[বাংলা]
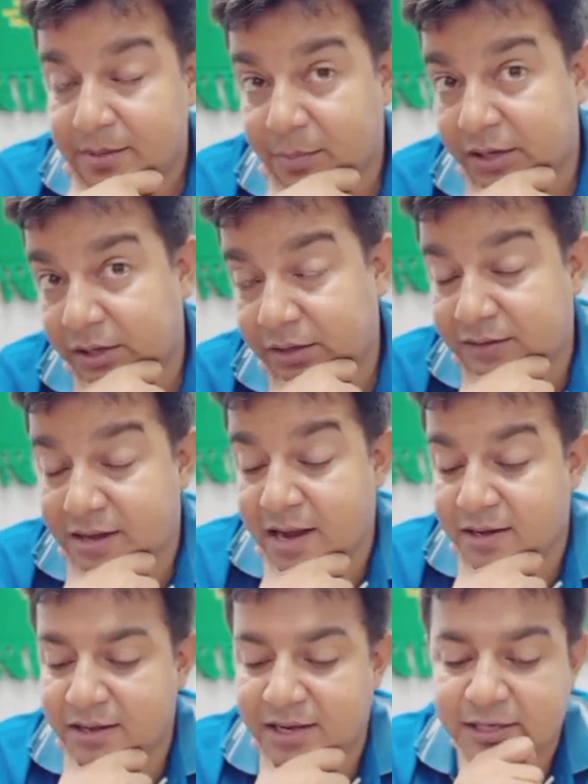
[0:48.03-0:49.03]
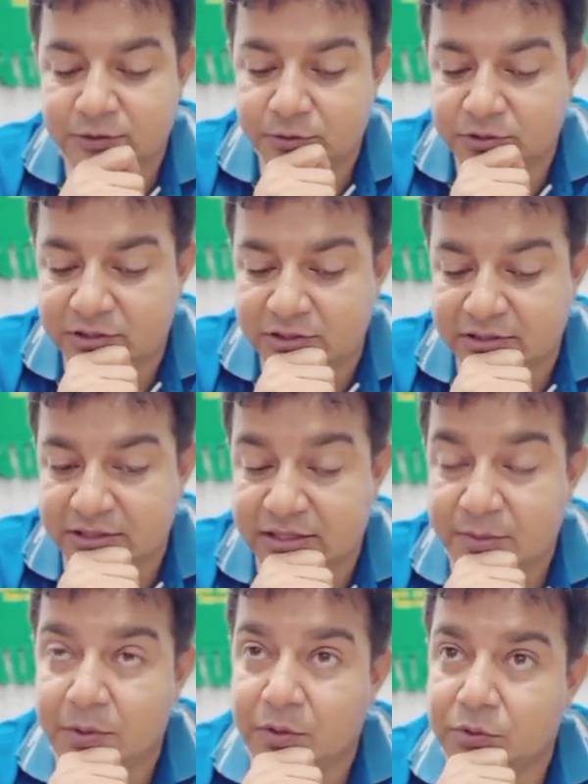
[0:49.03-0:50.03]
মানে এই প্রাণ নিয়ে কাজ করছে যে
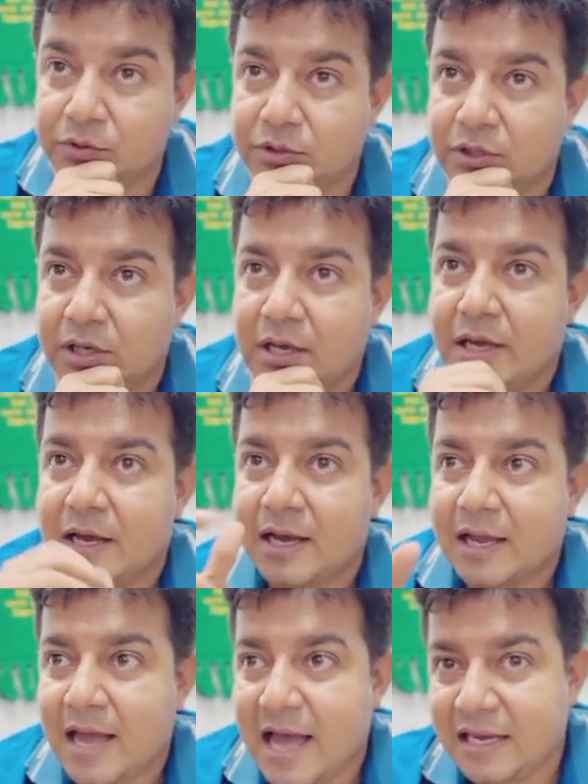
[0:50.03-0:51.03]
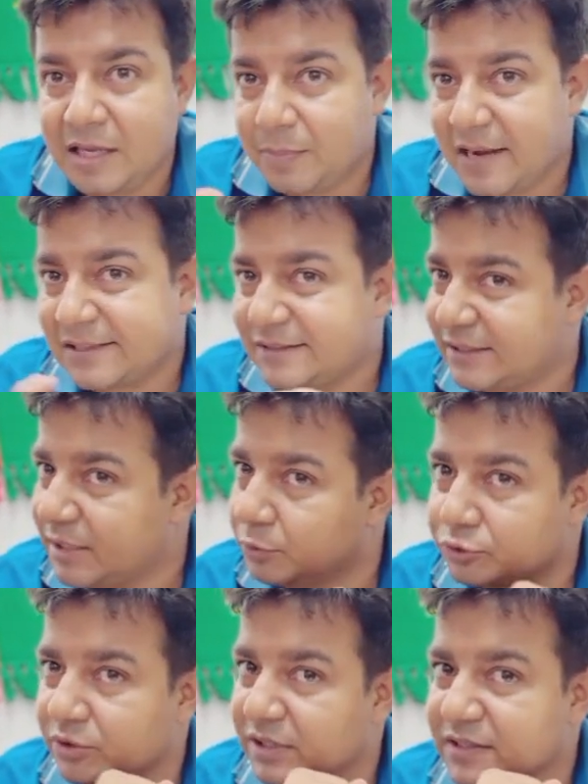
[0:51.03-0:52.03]
একটা মানুষ খালি প্লাস্টিকের
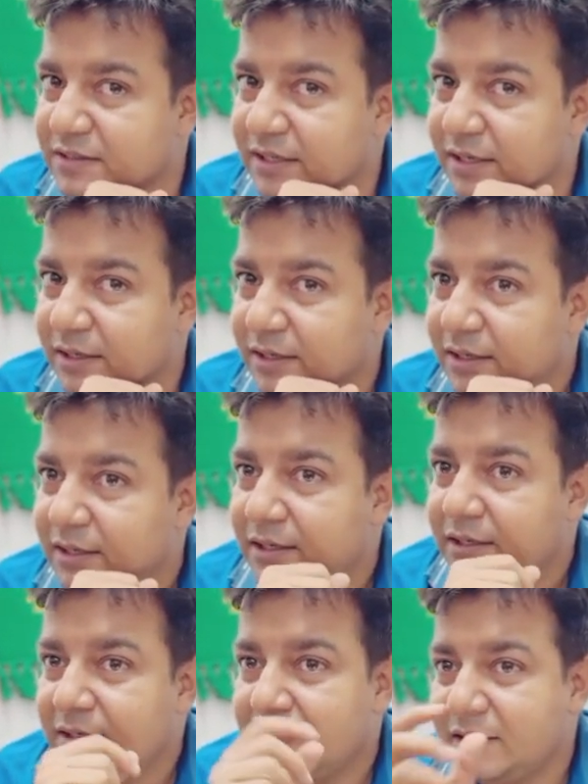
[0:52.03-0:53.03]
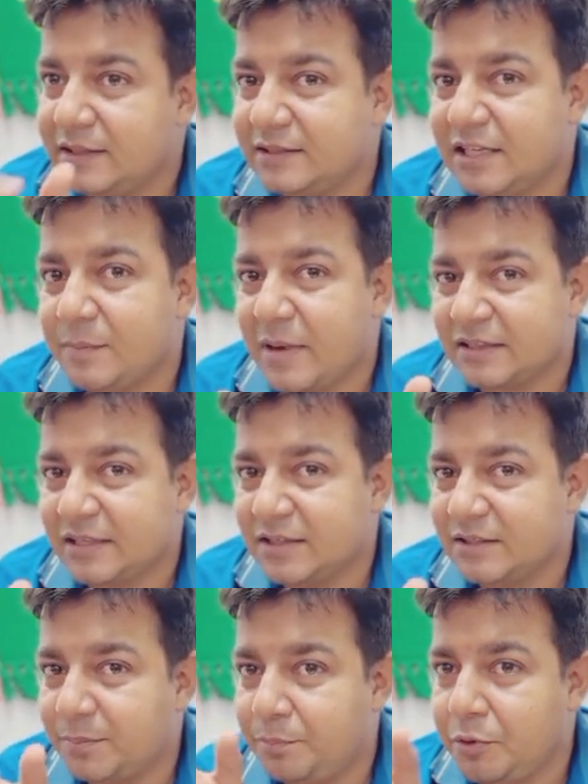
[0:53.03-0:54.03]
বোতল কিনছে নিজের
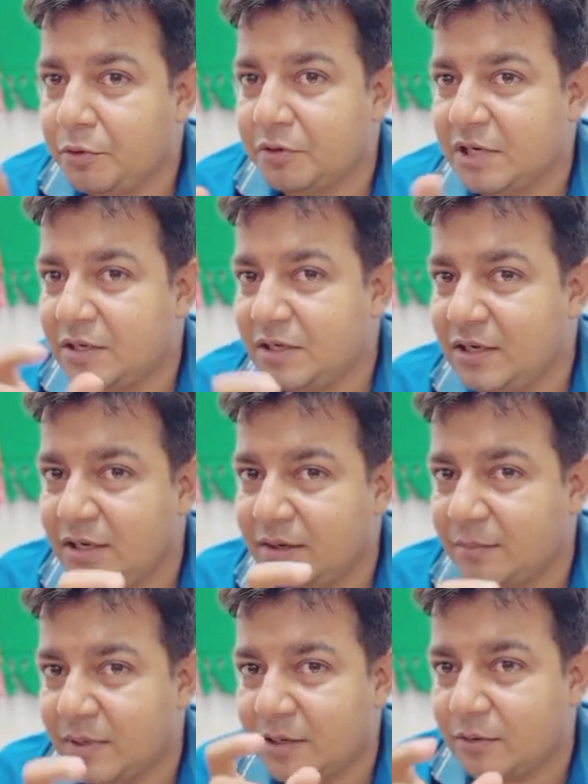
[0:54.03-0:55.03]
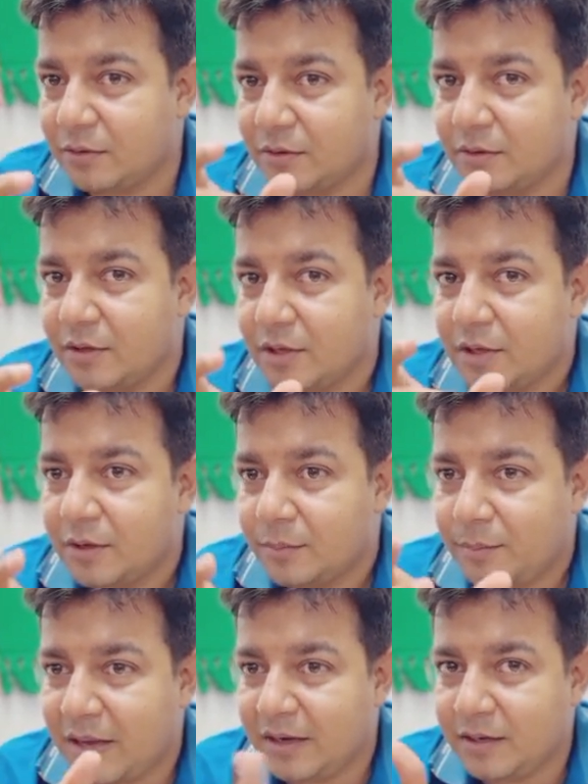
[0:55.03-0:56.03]
বাসায় যে পিওরিট ডি মানে হলো
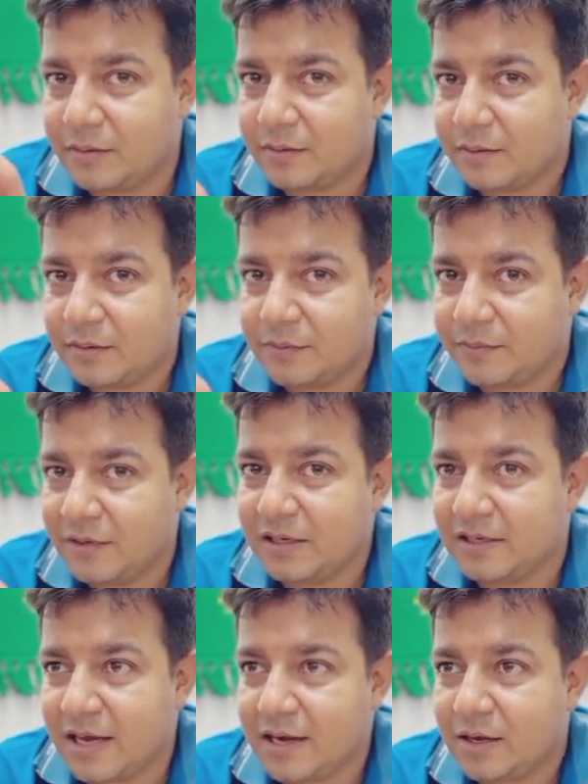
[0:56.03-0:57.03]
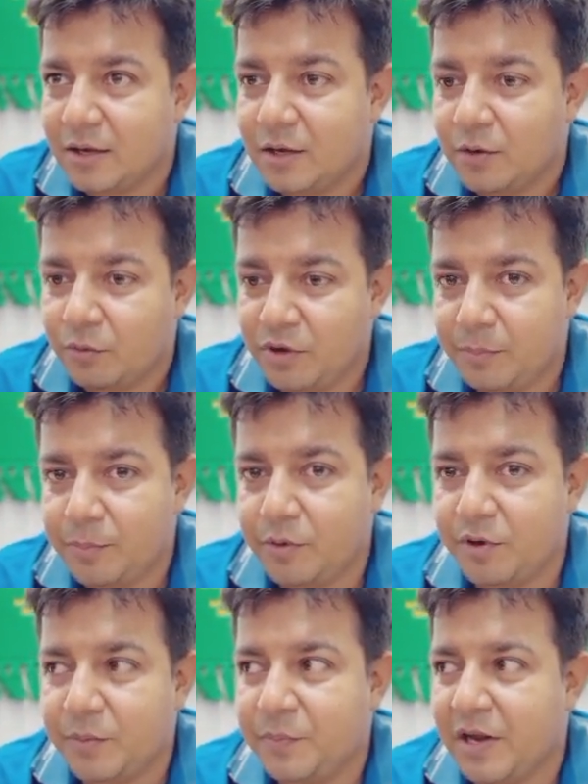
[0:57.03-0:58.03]
পানির ফিল্টার ওই
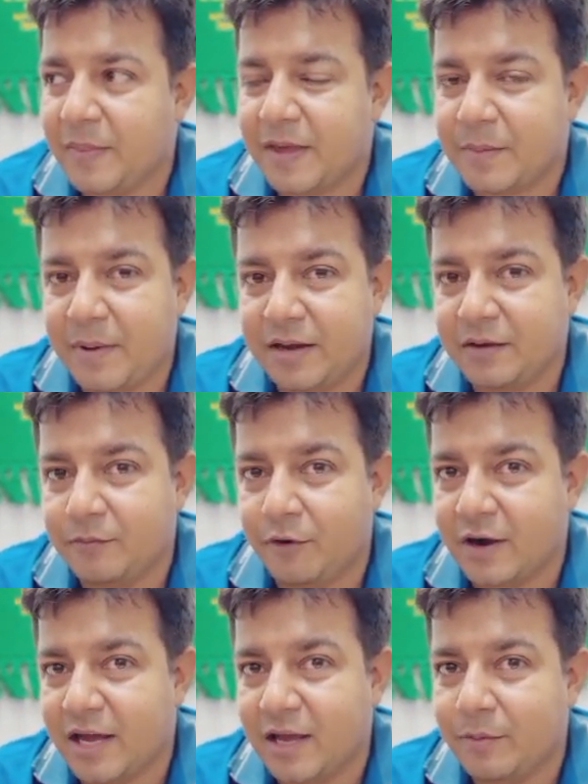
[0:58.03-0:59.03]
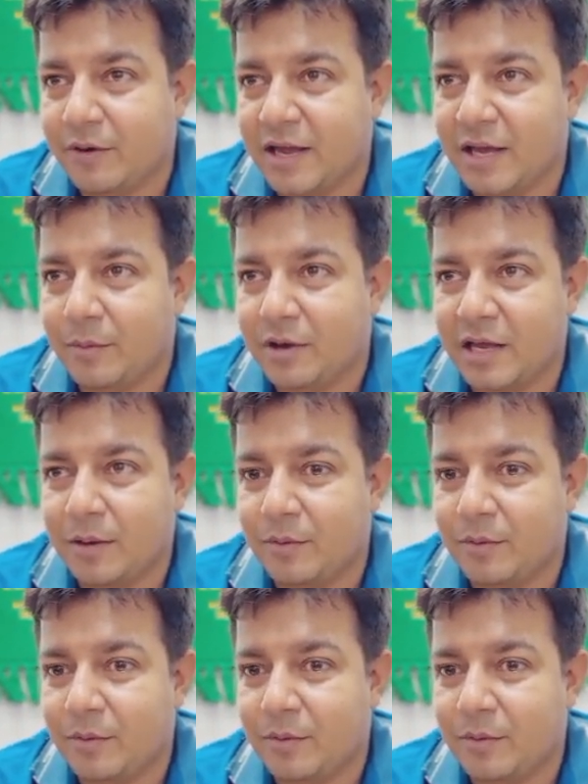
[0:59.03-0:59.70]
পিওরিট তাকে পানি ভরায় ভরায় ভরায়